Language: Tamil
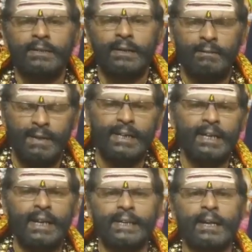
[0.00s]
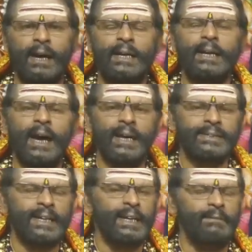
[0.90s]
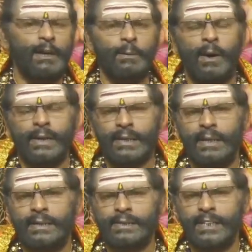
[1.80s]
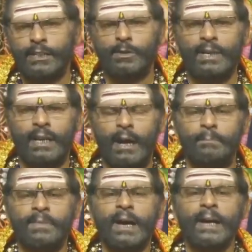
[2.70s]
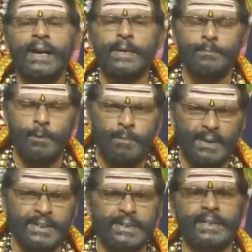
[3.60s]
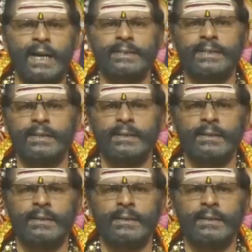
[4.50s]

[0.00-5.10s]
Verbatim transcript: இந்த வெண்ணிலையினாலே அர்ச்சனை வழிபாடுகள் செய்து கொள்ளலாம் கருப்பு பட்டு சாத்தி